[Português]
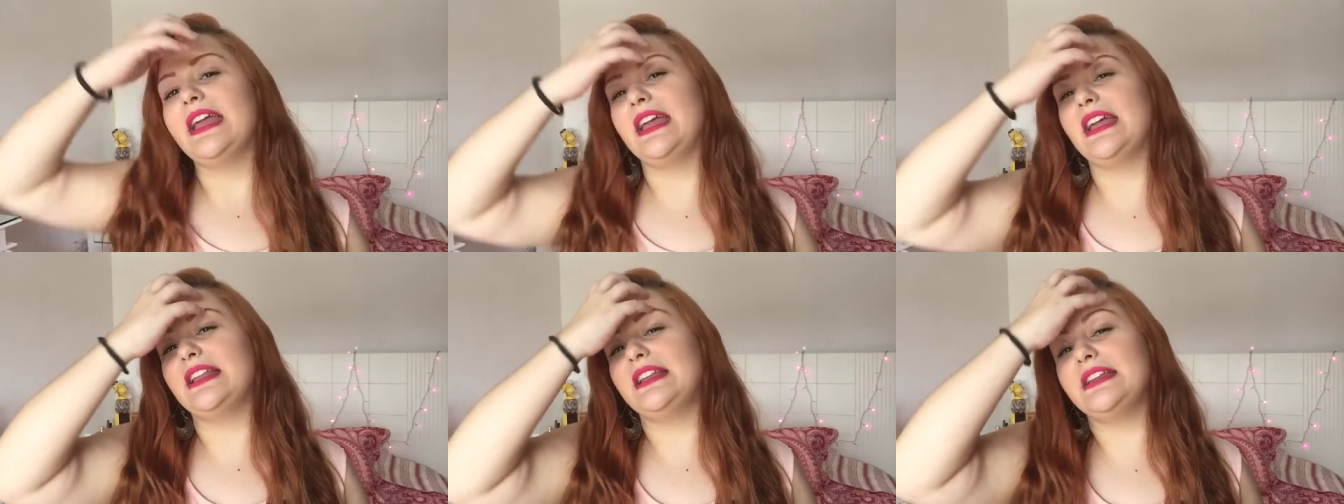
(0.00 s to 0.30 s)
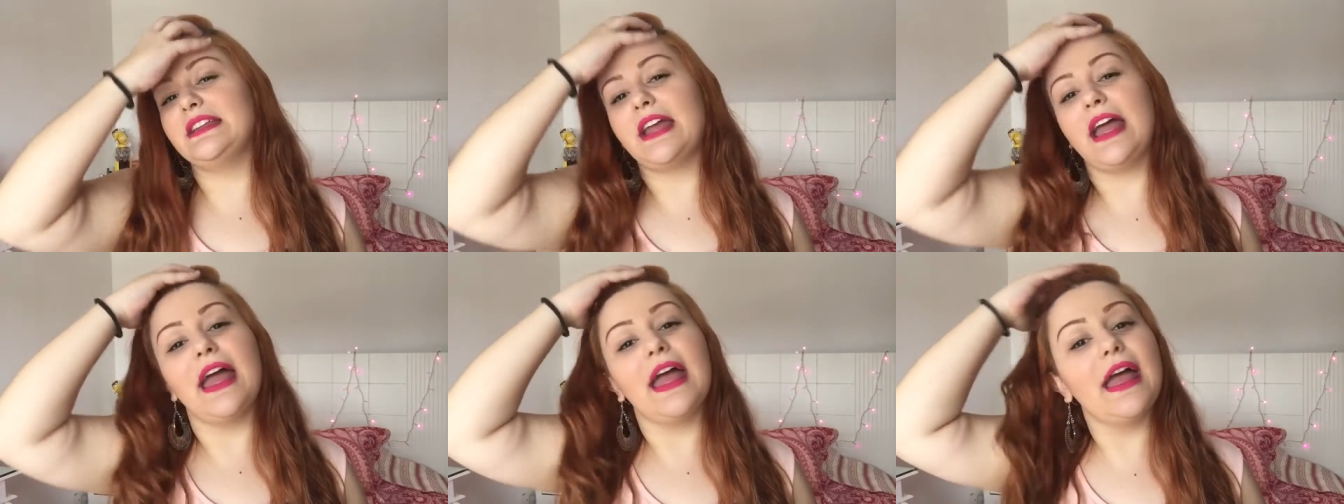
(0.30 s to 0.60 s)

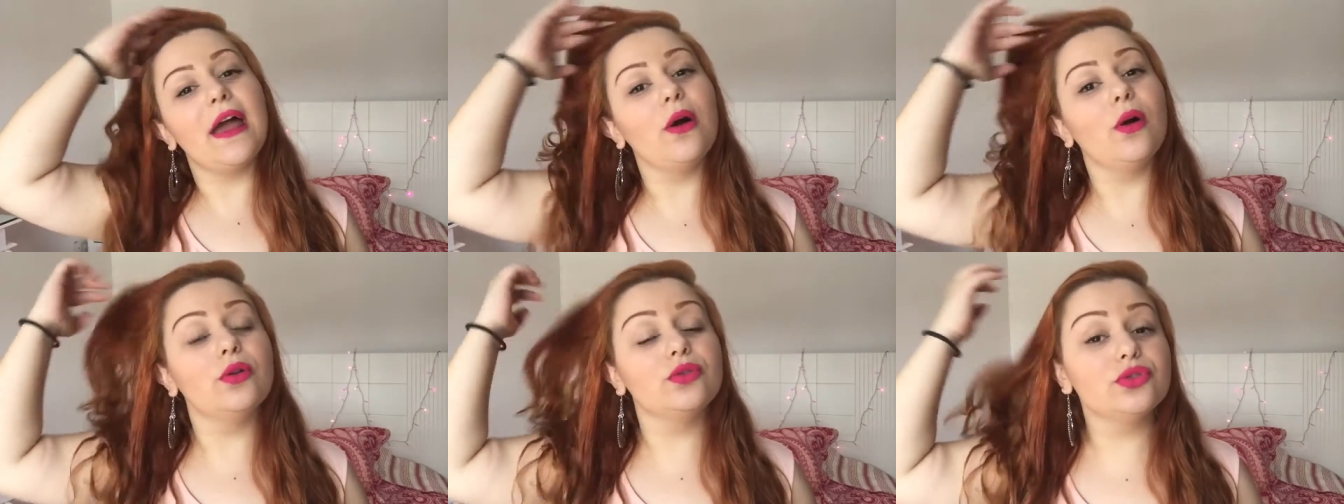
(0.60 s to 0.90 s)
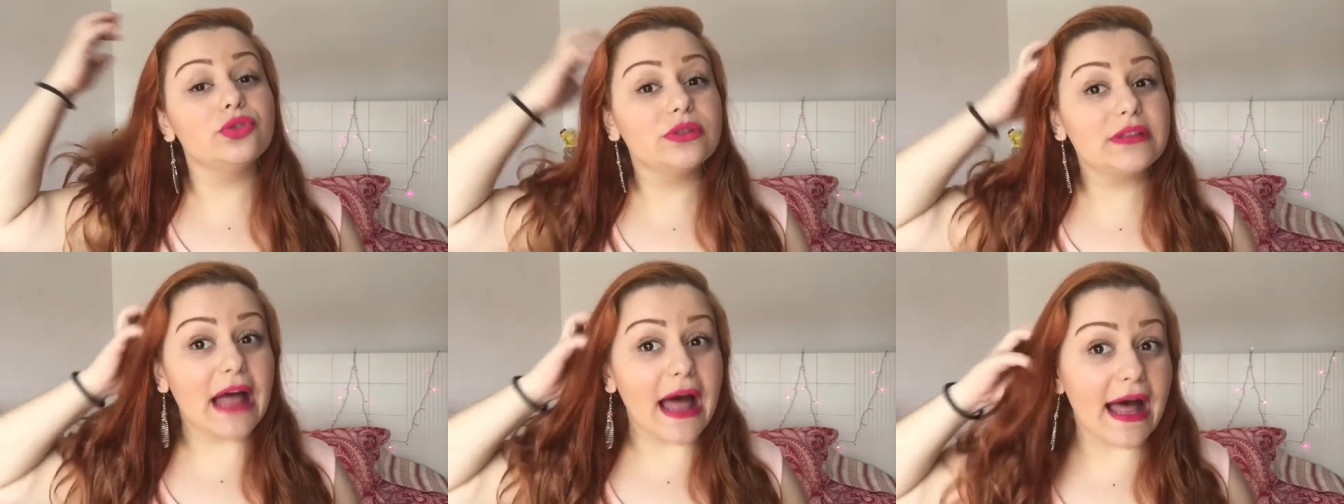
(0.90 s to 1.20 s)
Ele é
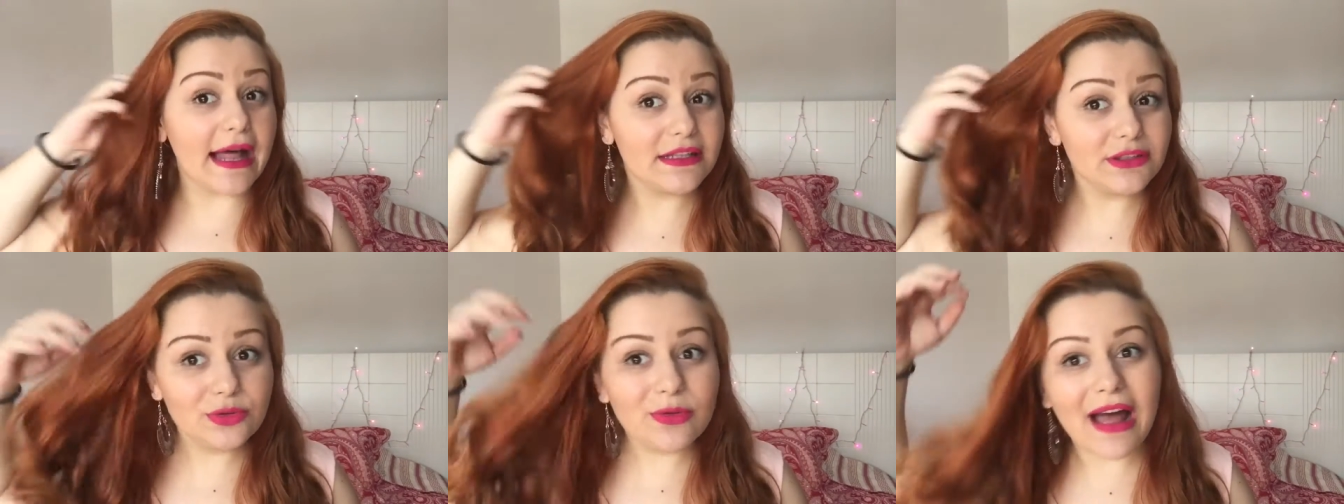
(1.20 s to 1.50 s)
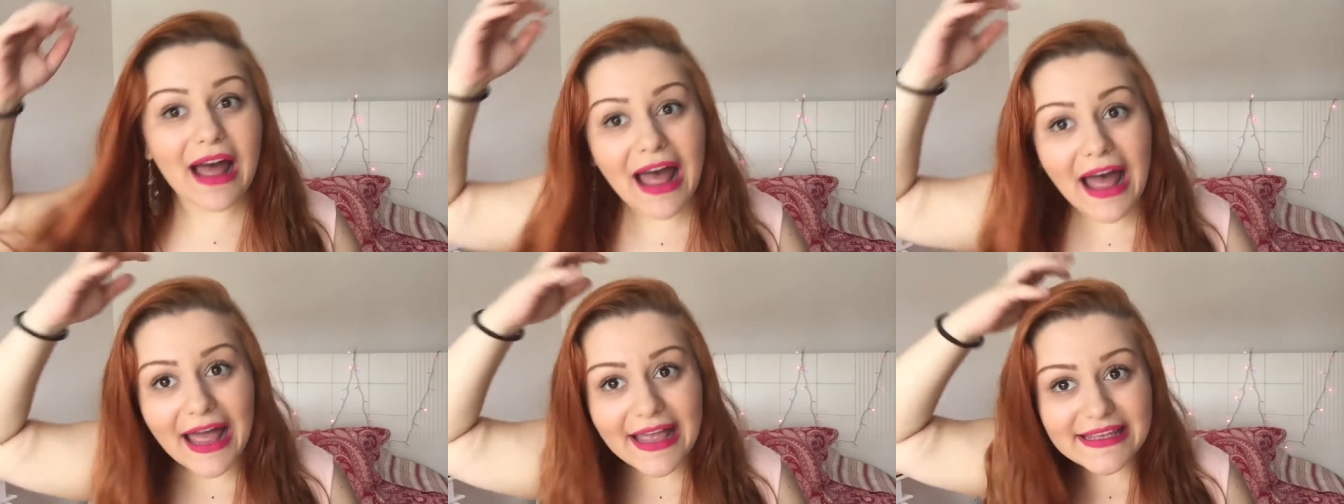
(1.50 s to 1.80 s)
ondulado,
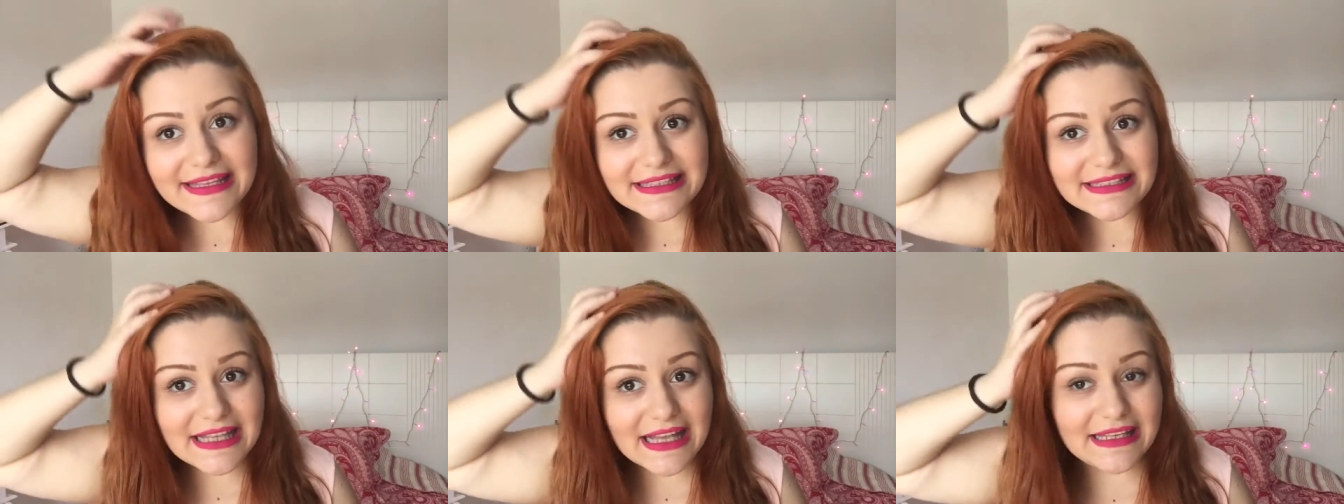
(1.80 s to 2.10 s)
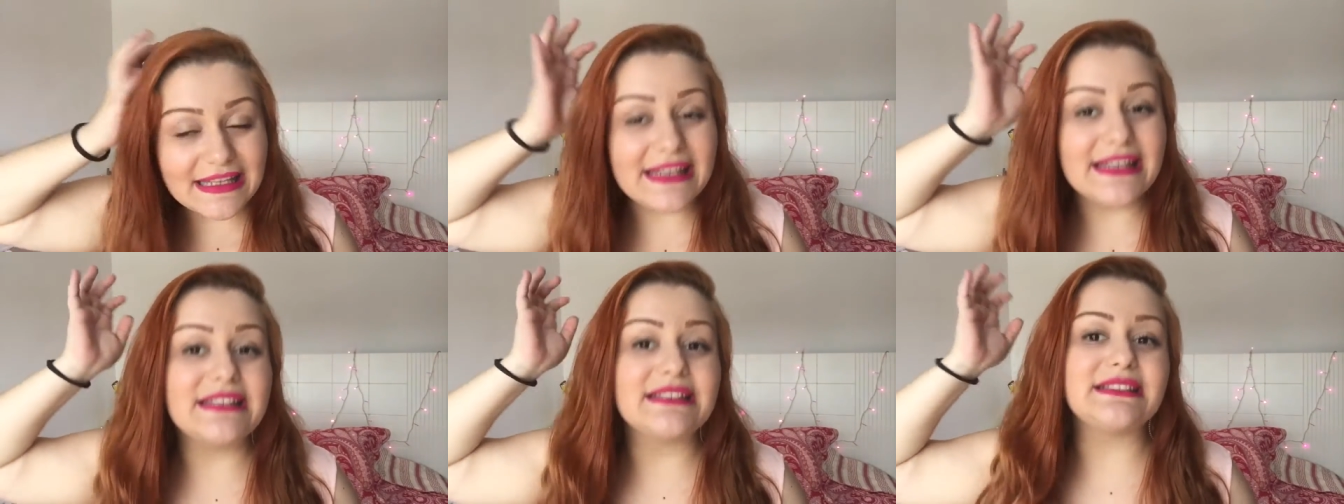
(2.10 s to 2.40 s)
a raiz é
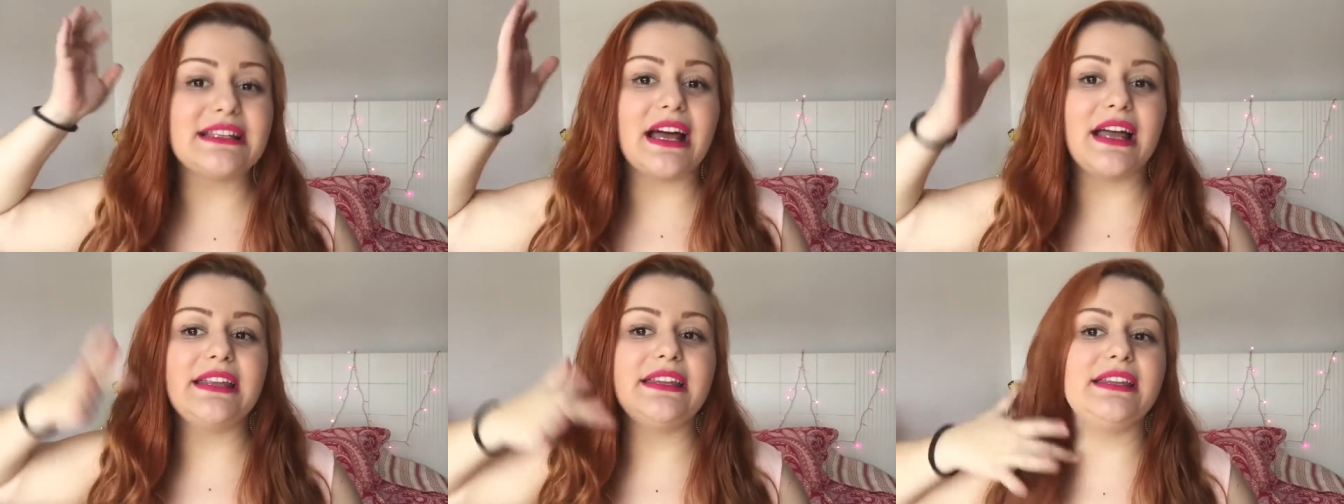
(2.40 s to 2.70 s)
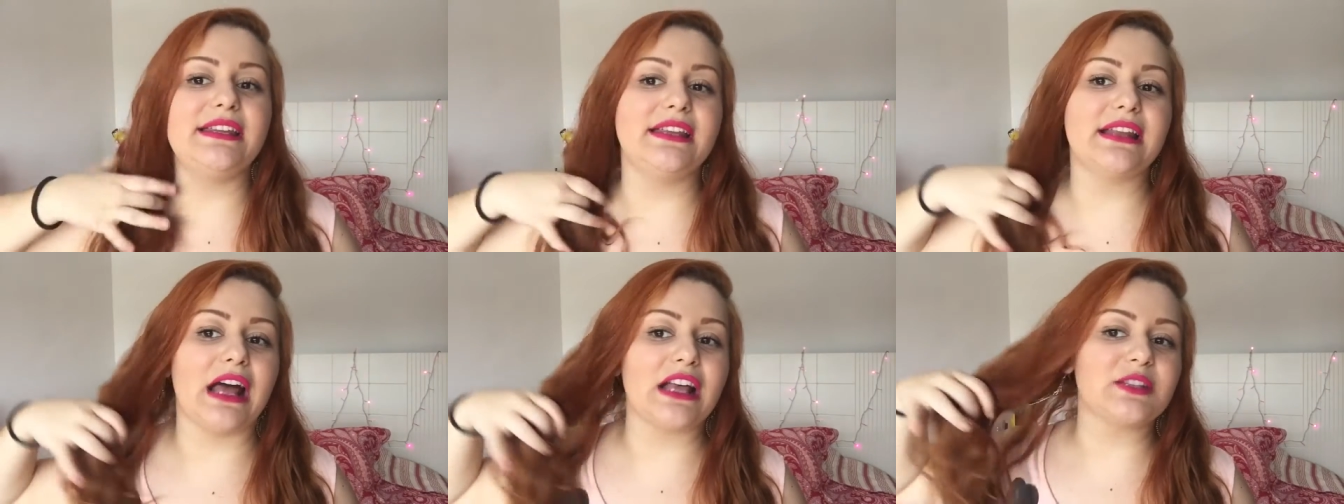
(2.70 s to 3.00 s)
lisa
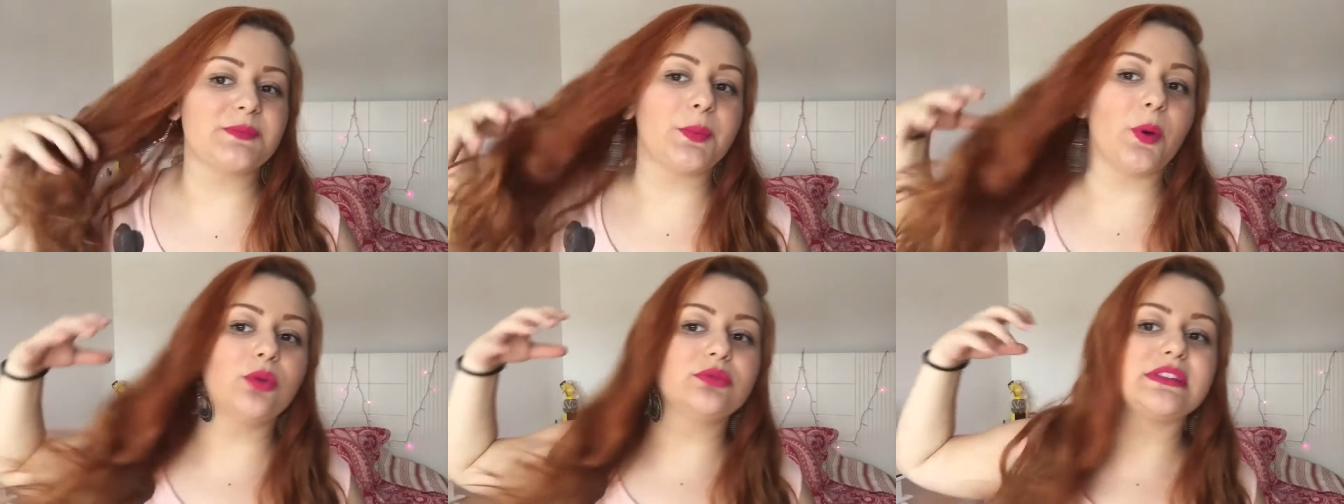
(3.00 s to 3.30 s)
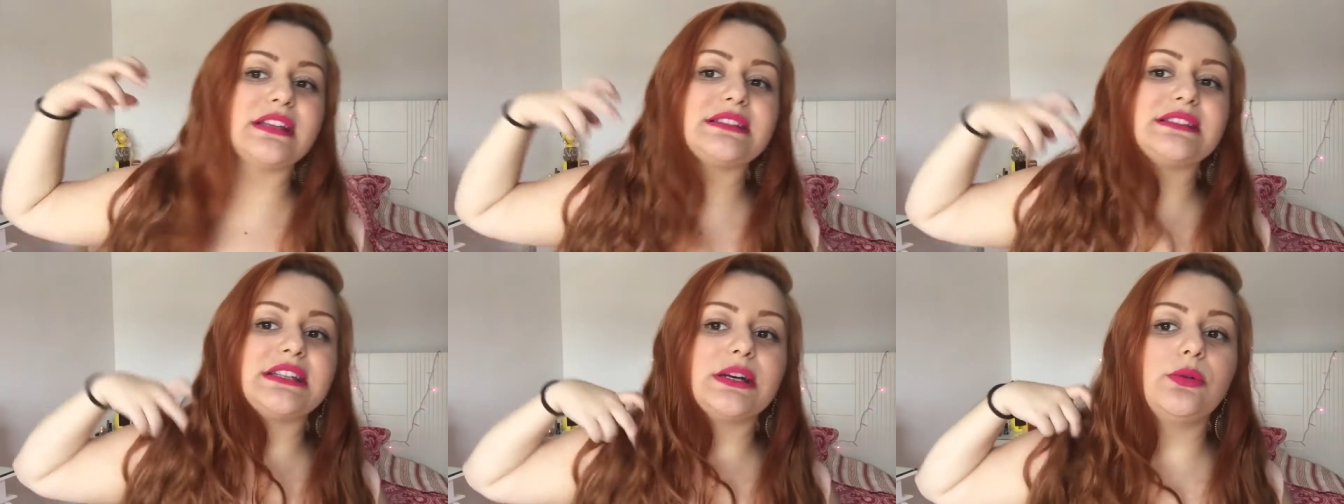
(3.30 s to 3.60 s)
e as
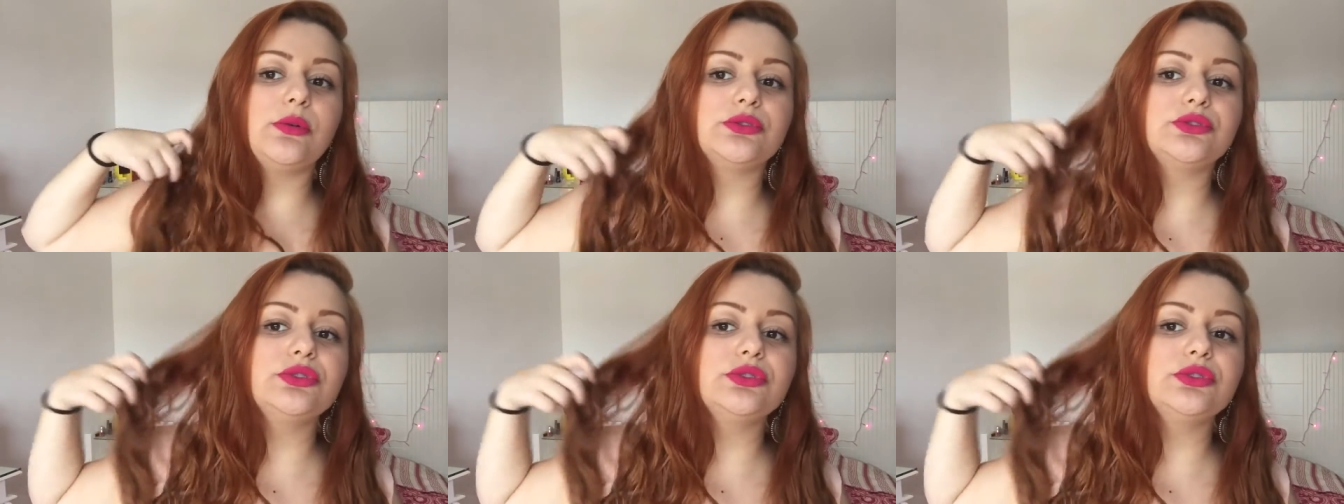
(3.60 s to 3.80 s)
pontas são